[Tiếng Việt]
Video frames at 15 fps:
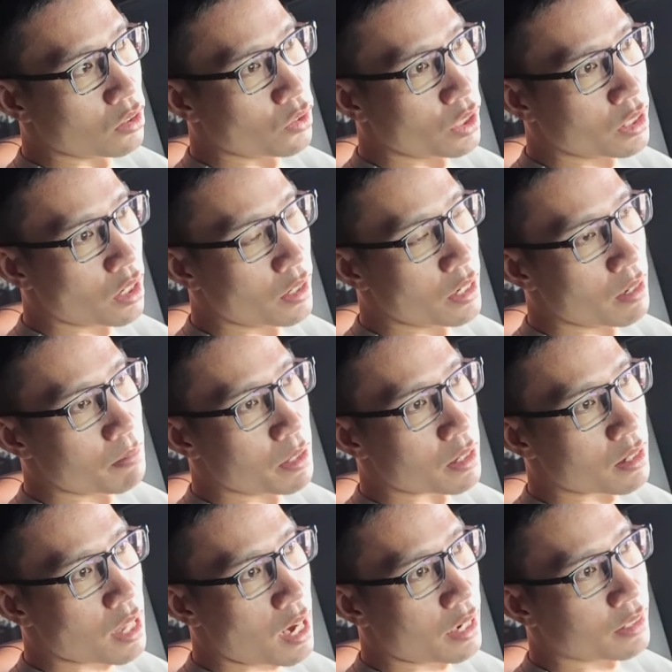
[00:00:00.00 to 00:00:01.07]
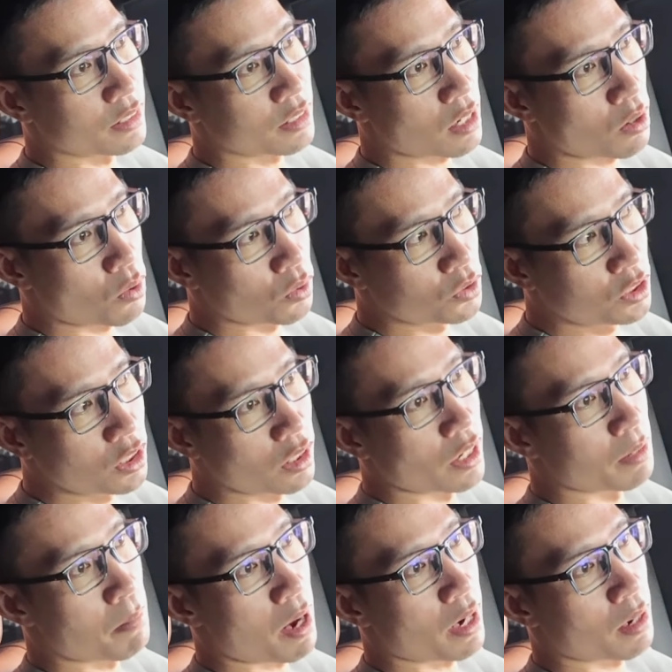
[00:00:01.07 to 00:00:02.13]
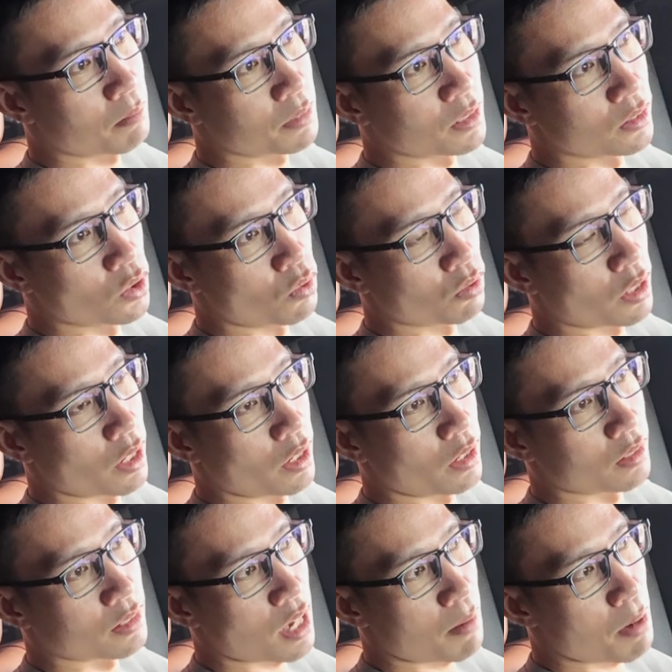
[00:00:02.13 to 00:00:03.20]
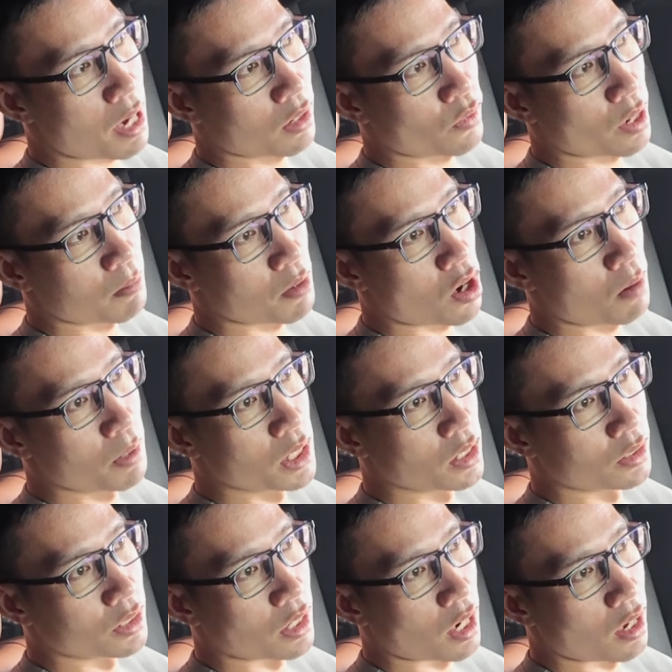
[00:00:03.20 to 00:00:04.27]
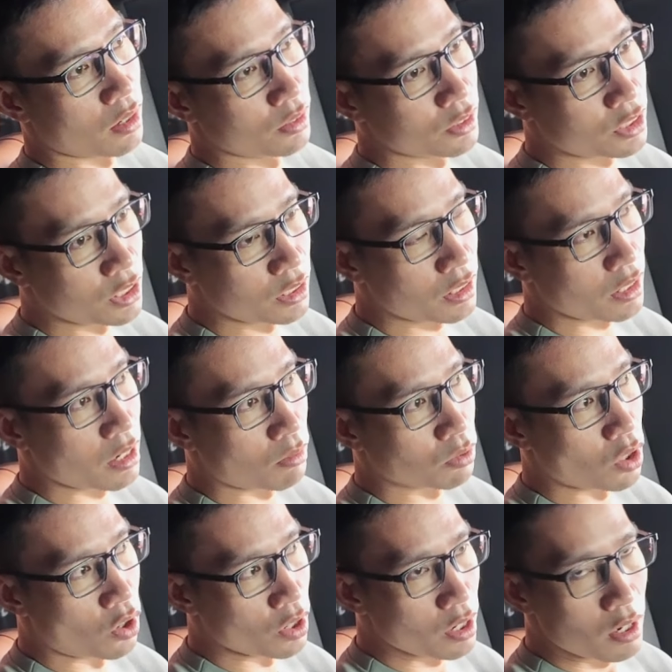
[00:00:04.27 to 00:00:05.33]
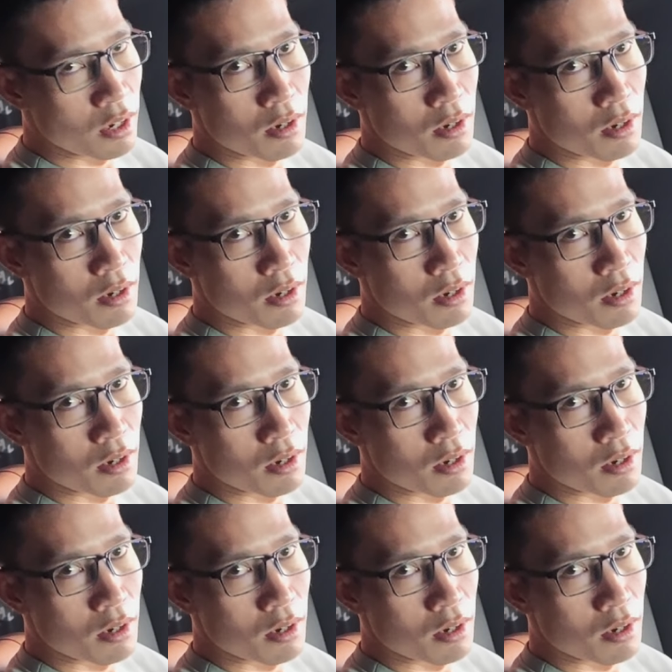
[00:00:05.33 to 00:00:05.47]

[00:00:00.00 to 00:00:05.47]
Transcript: Trên thời điểm hiện tại sau chưa đầy 3 năm sử dụng thì giá bán của em nó bây giờ chỉ là hơn 9 tỷ đồng thôi.